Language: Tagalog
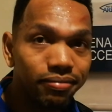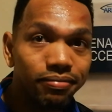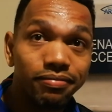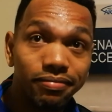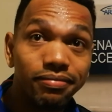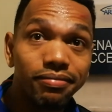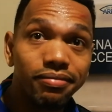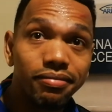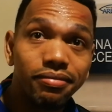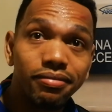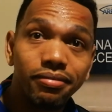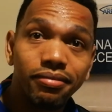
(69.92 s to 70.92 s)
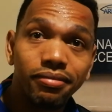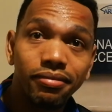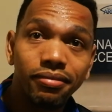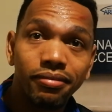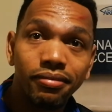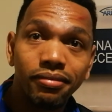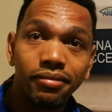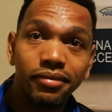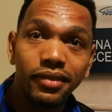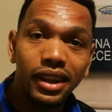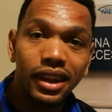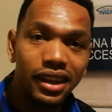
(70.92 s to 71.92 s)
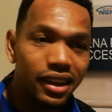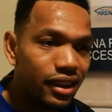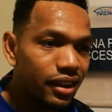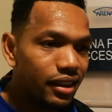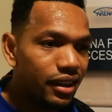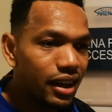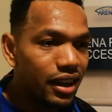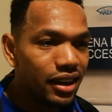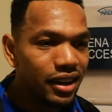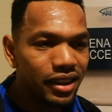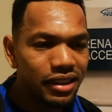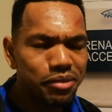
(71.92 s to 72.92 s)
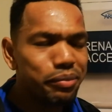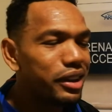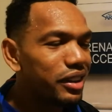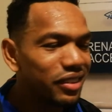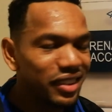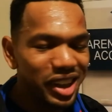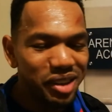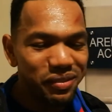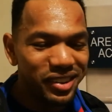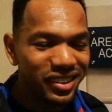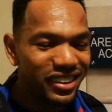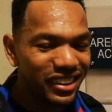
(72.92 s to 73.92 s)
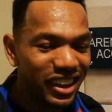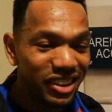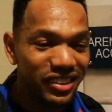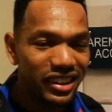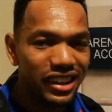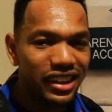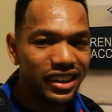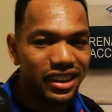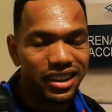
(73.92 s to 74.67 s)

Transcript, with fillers: Eh, yung nahampas ka sa, din sa noo. Ano ba ah, Mga part ng game yan Ah. Ano talaga.